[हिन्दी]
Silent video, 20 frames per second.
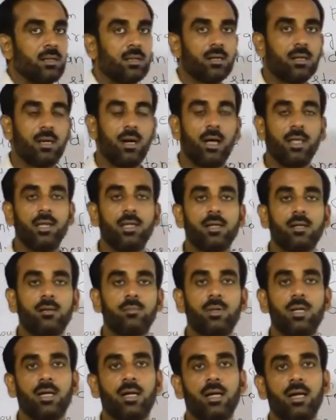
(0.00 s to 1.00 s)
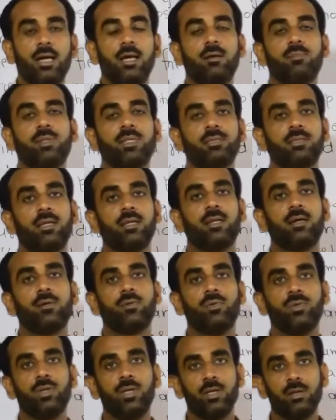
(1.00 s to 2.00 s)
खाने का बड़ा अहम असर है
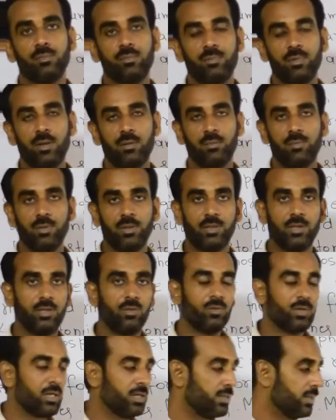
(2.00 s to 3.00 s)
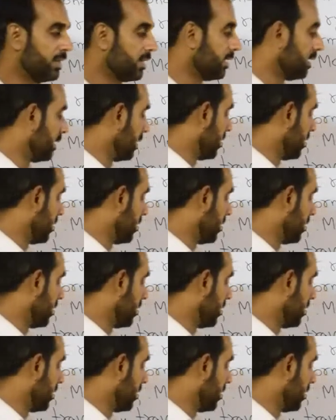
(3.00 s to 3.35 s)
गुर्दे की पथरियों के अंदर